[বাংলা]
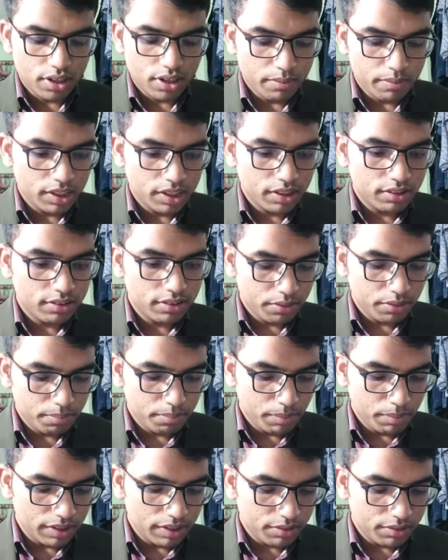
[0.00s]
আমাদের যে
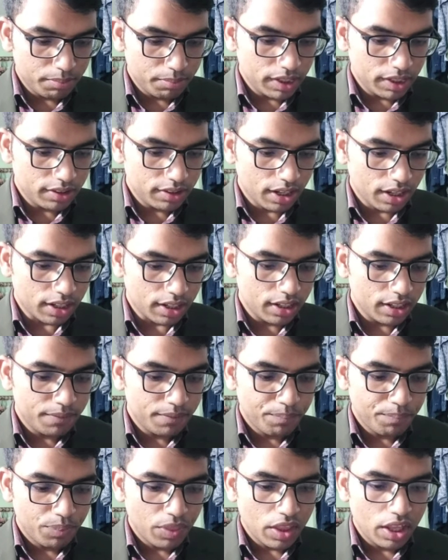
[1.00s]
প্লেসমেন্ট থাকে
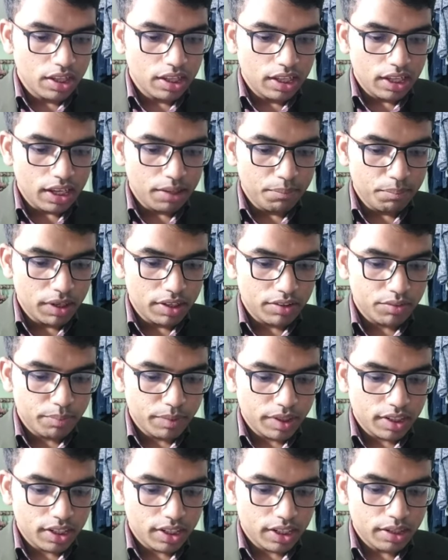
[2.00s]
এই
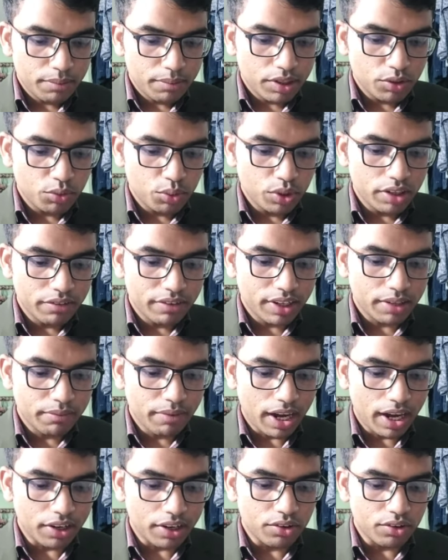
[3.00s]
প্লেসমেন্টটাকে আমরা দুইটা ভাগে
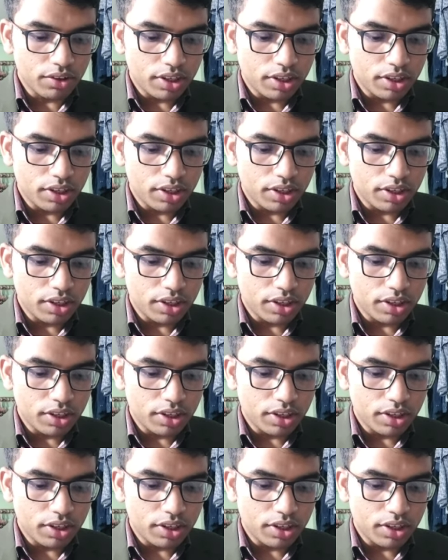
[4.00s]
ভাগ